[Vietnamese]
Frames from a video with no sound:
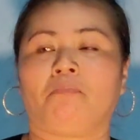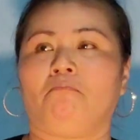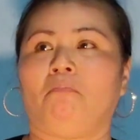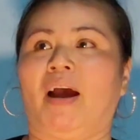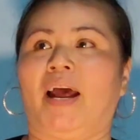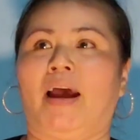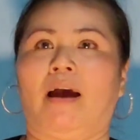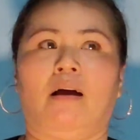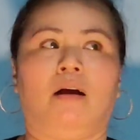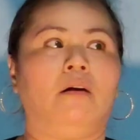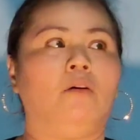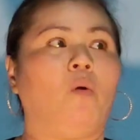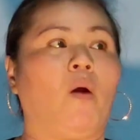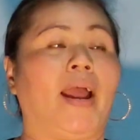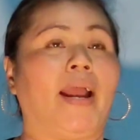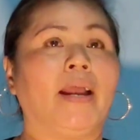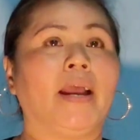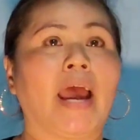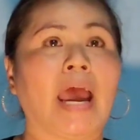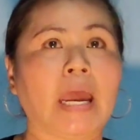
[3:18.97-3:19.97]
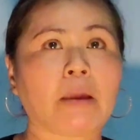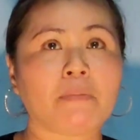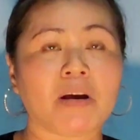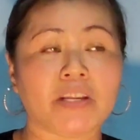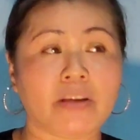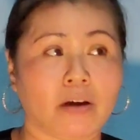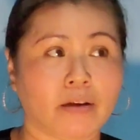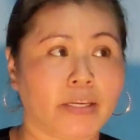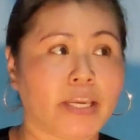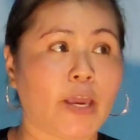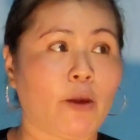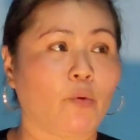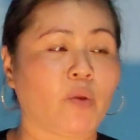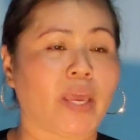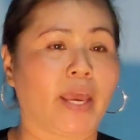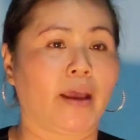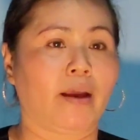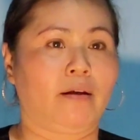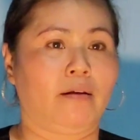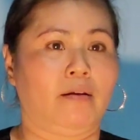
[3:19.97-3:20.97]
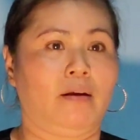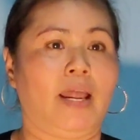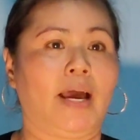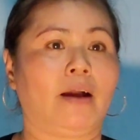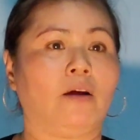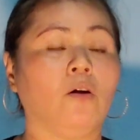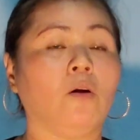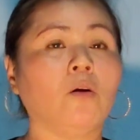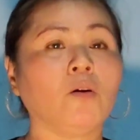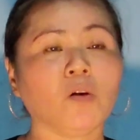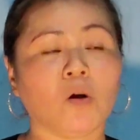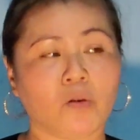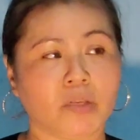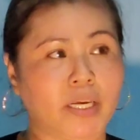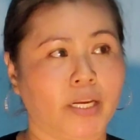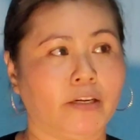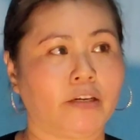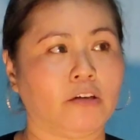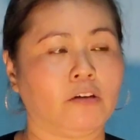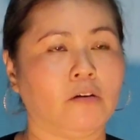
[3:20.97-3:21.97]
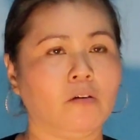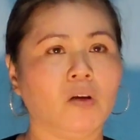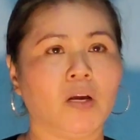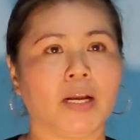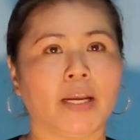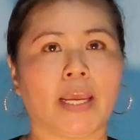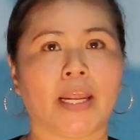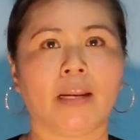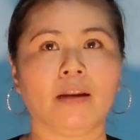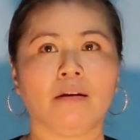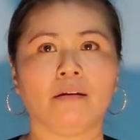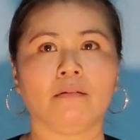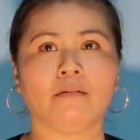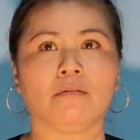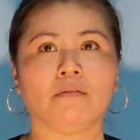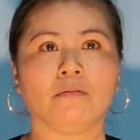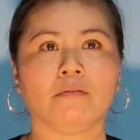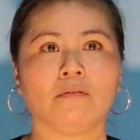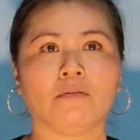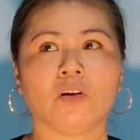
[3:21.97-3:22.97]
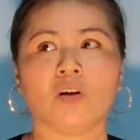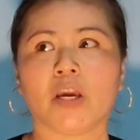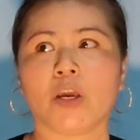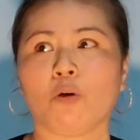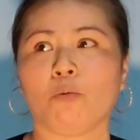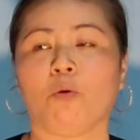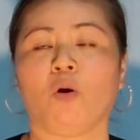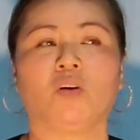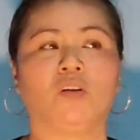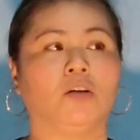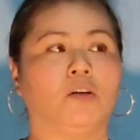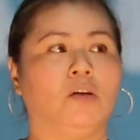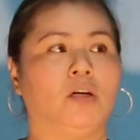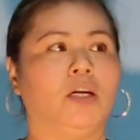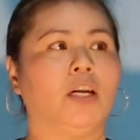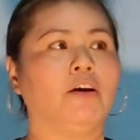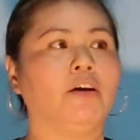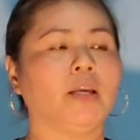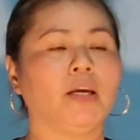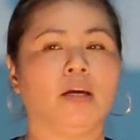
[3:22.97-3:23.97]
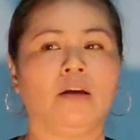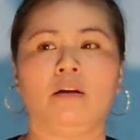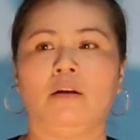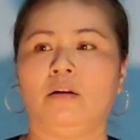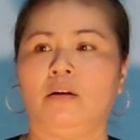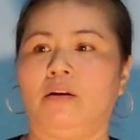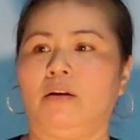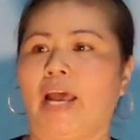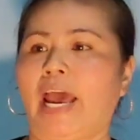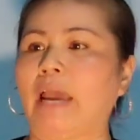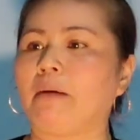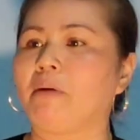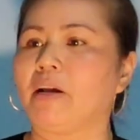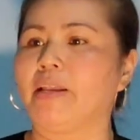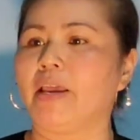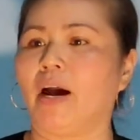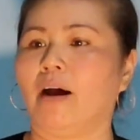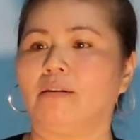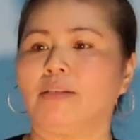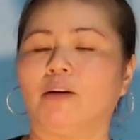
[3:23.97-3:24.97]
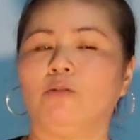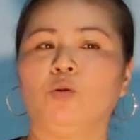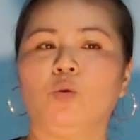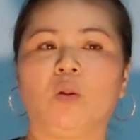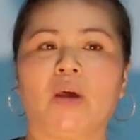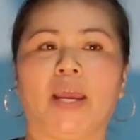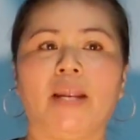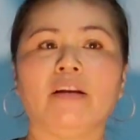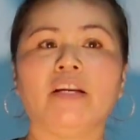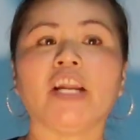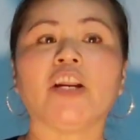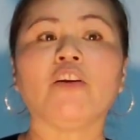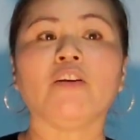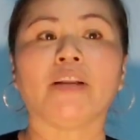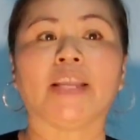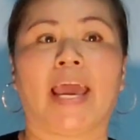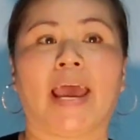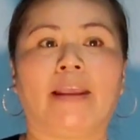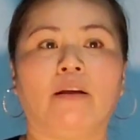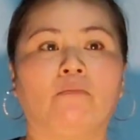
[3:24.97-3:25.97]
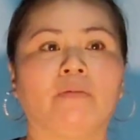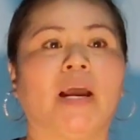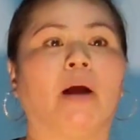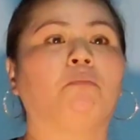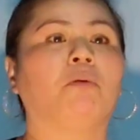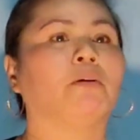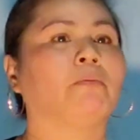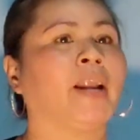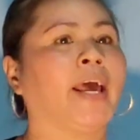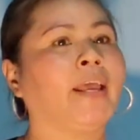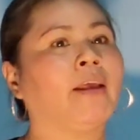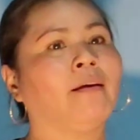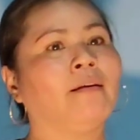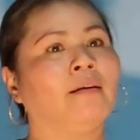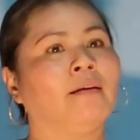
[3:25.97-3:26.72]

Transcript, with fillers: Mà khoảng 2-3 giờ chiều nha, là có con thuyền trưởng á, cái nó kêu mọi người, nó nói 2-3 giờ sao tôi thấy nít nó chạy vòng vòng trong đây.